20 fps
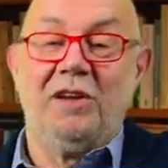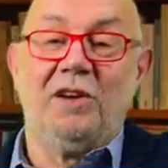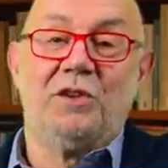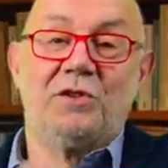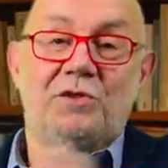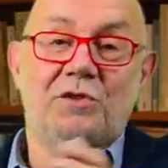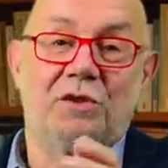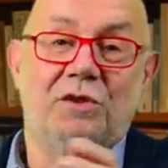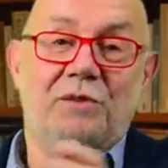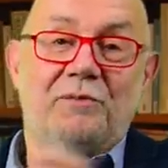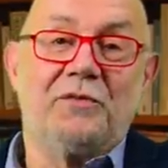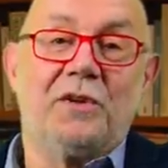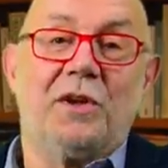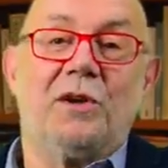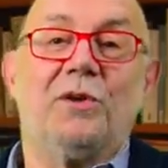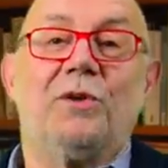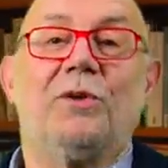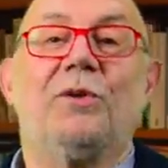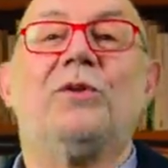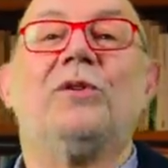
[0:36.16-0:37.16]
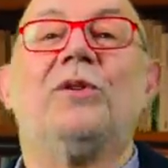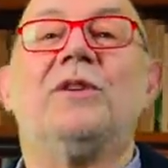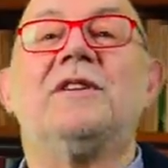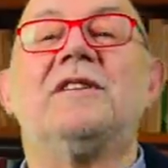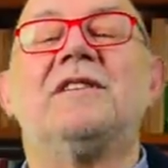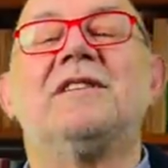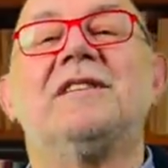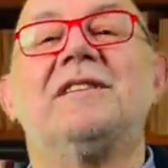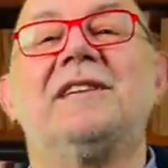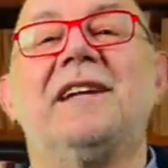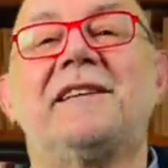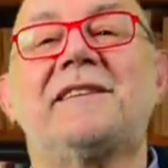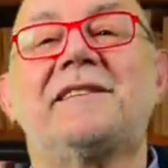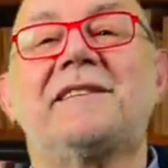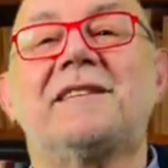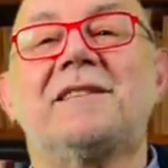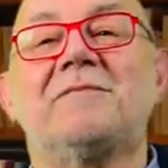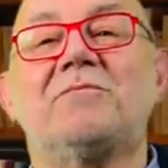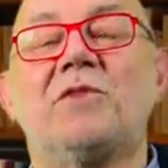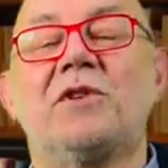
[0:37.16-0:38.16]
So, und
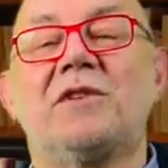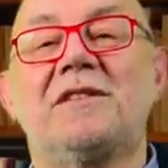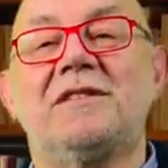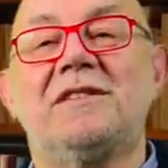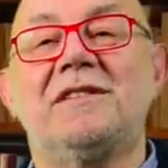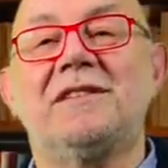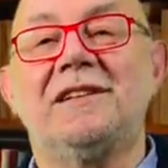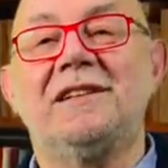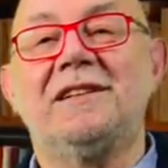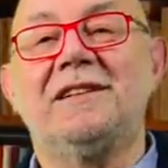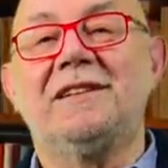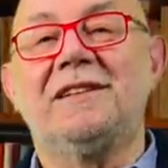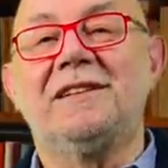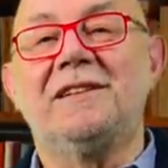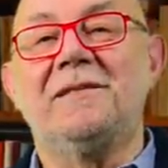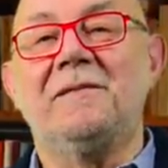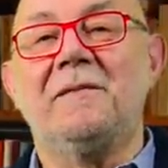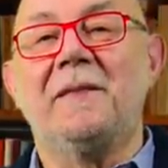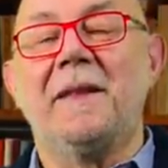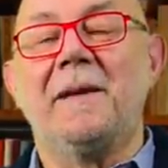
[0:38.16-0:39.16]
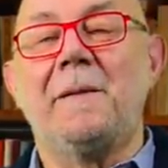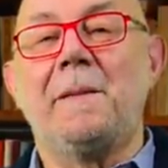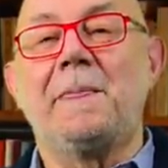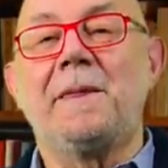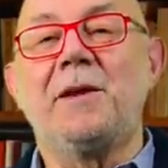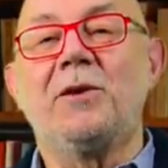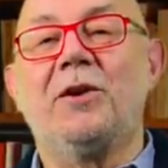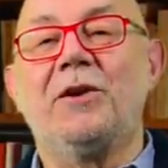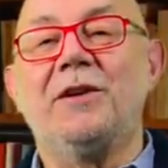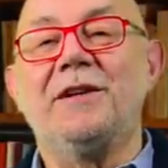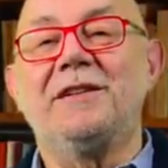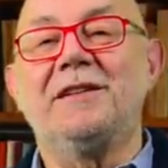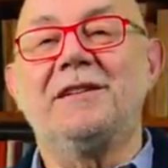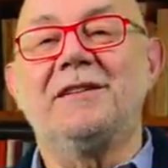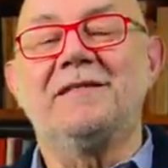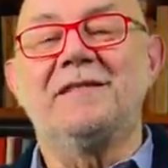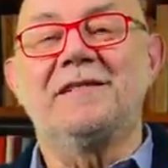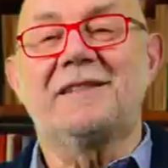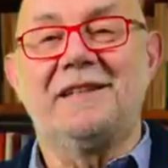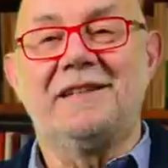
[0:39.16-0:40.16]
jetzt möchte ich Ihnen die
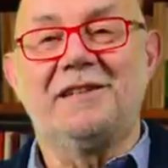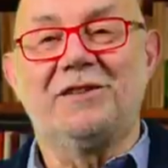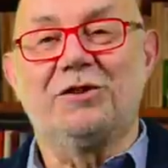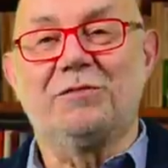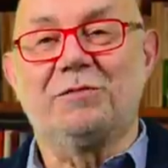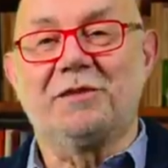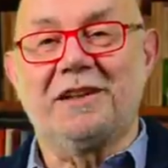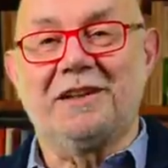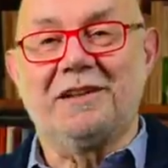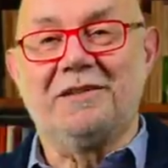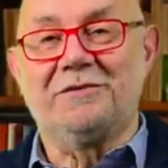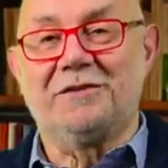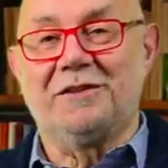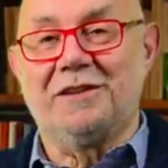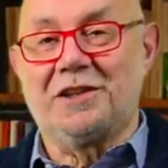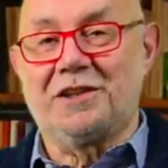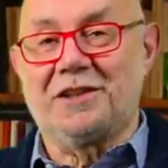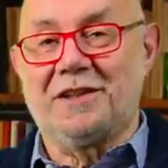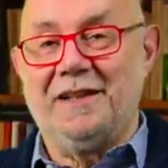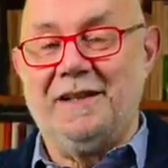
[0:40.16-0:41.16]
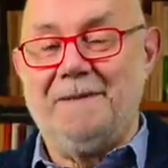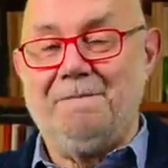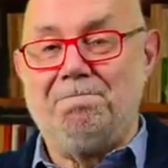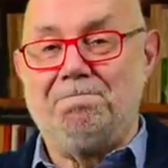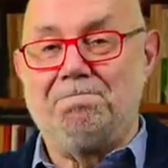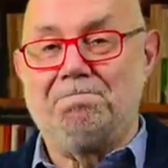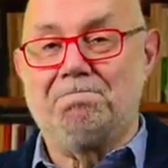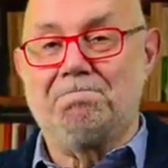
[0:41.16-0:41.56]
heutigen Senderubriken vorstellen.